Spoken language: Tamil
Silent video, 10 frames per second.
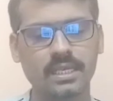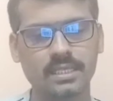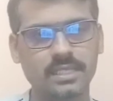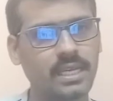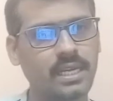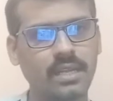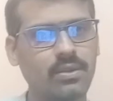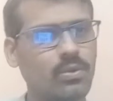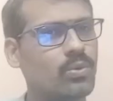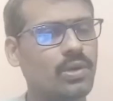
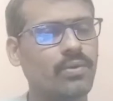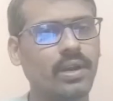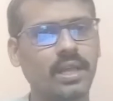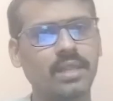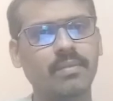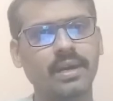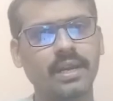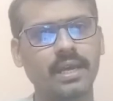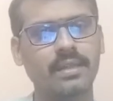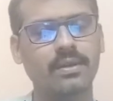ஜெயிக்கிறதுக்கு குறுக்கு வழியில் எதுவுமே
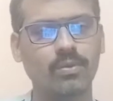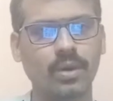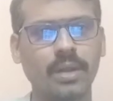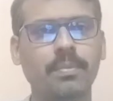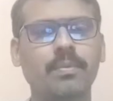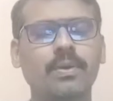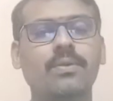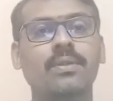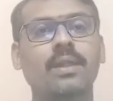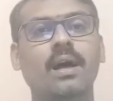கிடையாது உழைப்பு
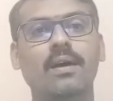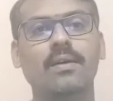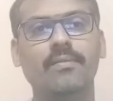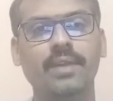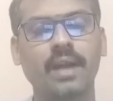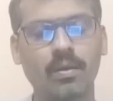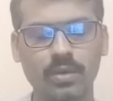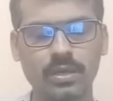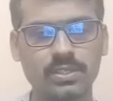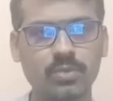மட்டும்தான்
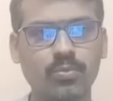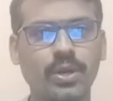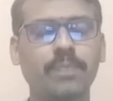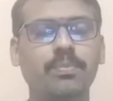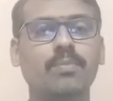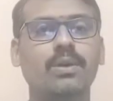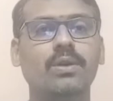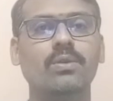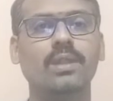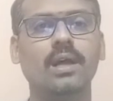விடாமுயற்சியும் உழைப்பும்
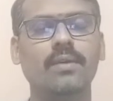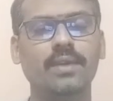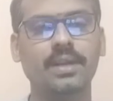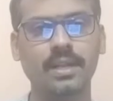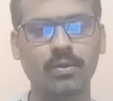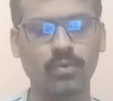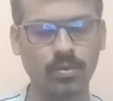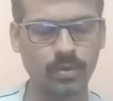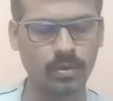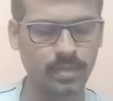மட்டும்தான் வெற்றியை
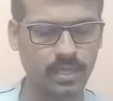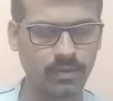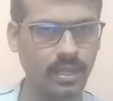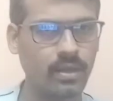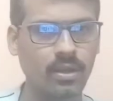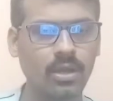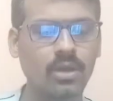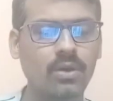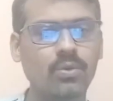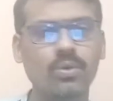கொண்டு போகுமே தவிர
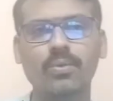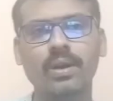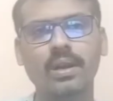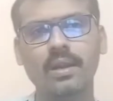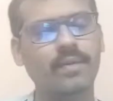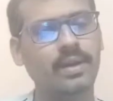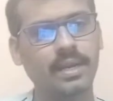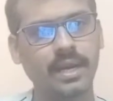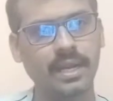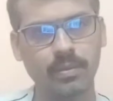குறுக்கு வழியில்
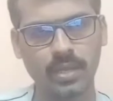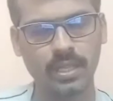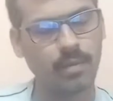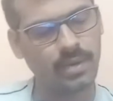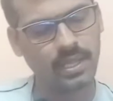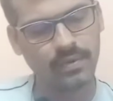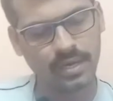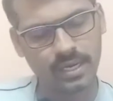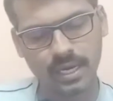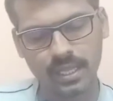வெற்றி அடைய முடியாது அப்படியே
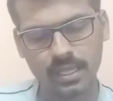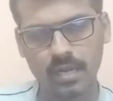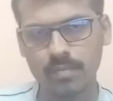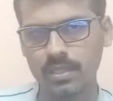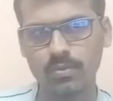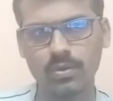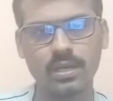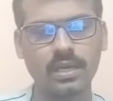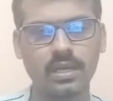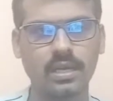வெற்றி அடைந்தாலும் அது
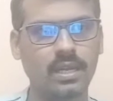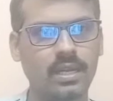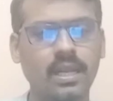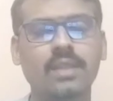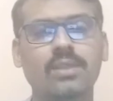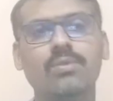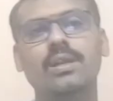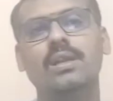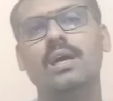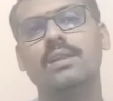உங்களுக்கு நிலைத்தும்
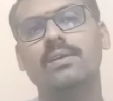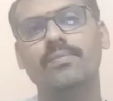நிற்காது